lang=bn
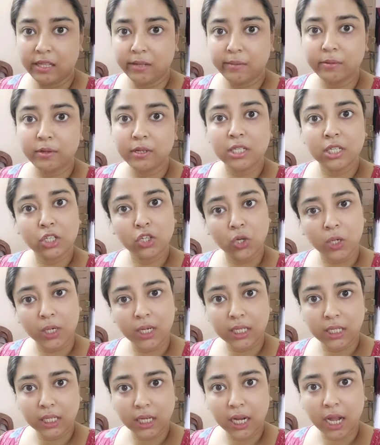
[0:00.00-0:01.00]
কি বলছে
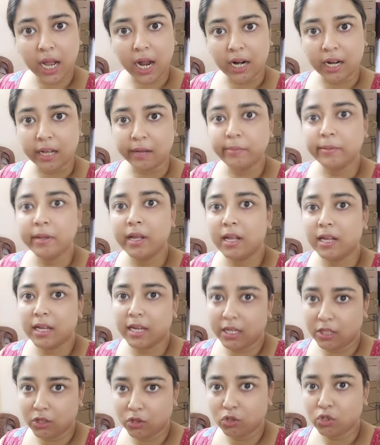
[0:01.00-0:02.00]
শরীরটা খারাপ
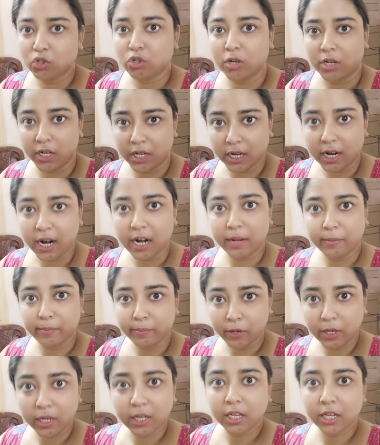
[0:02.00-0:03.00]
কিন্তু শরীর খারাপ
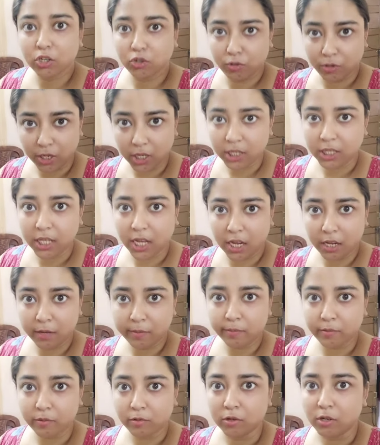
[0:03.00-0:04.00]
বলে কি শুয়ে
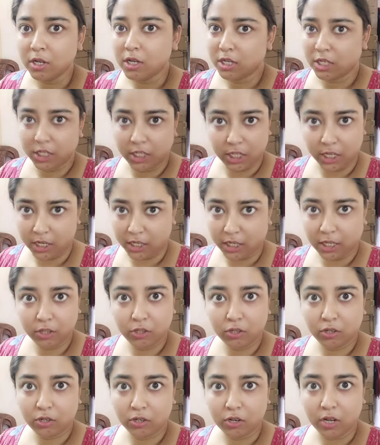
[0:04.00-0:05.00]
থাকবো সেটা
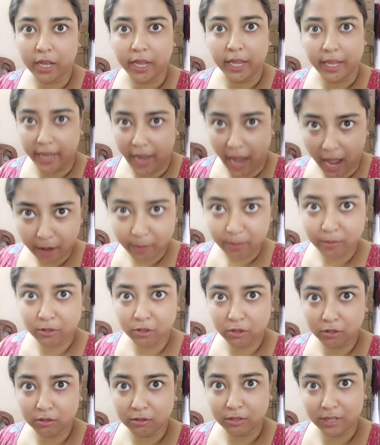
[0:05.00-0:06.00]
তো নয় খাবো
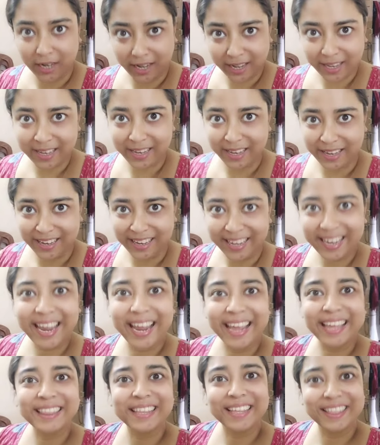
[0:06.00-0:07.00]
তো নাকি
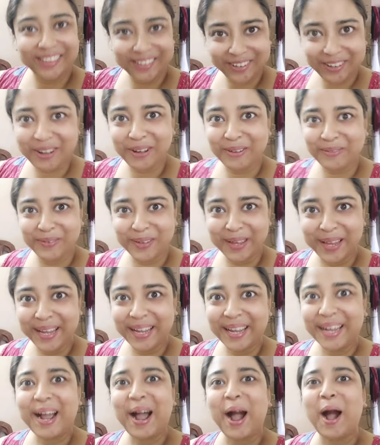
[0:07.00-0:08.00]
খেতে তো হবে
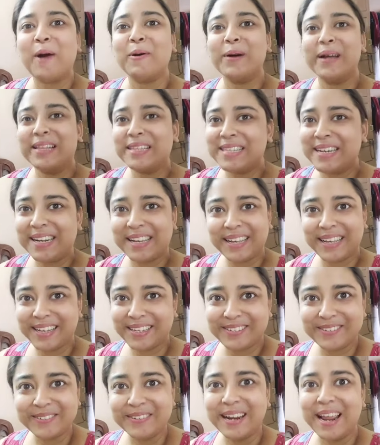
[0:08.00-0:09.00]
খাওয়া ছাড়া
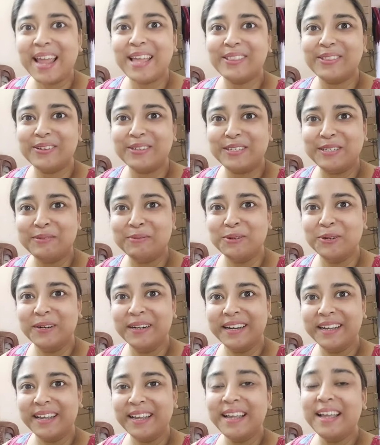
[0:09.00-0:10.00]
কিছু নেই তো
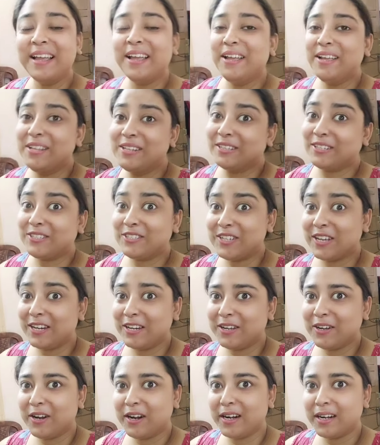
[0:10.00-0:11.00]
জীবনে তো
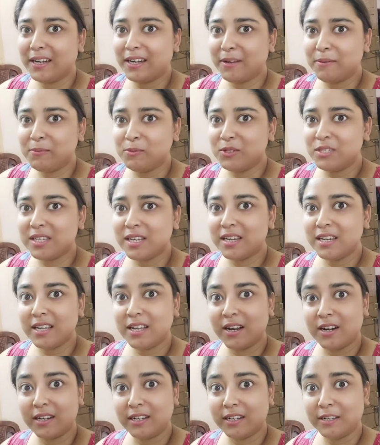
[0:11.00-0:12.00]
চলো ঘরটা মুছে নি
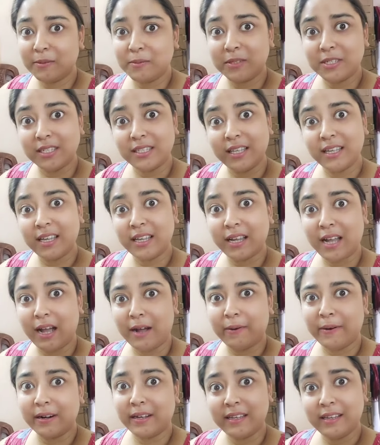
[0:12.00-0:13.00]
ঘরটা মুছে দেখি
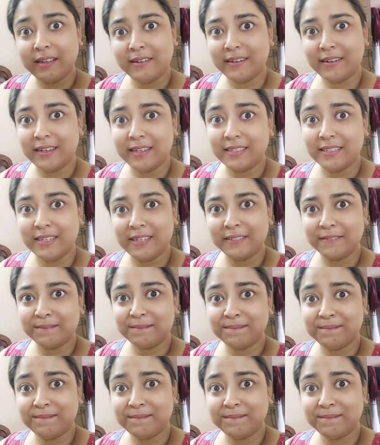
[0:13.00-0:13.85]
খাওয়ার কি করা যায়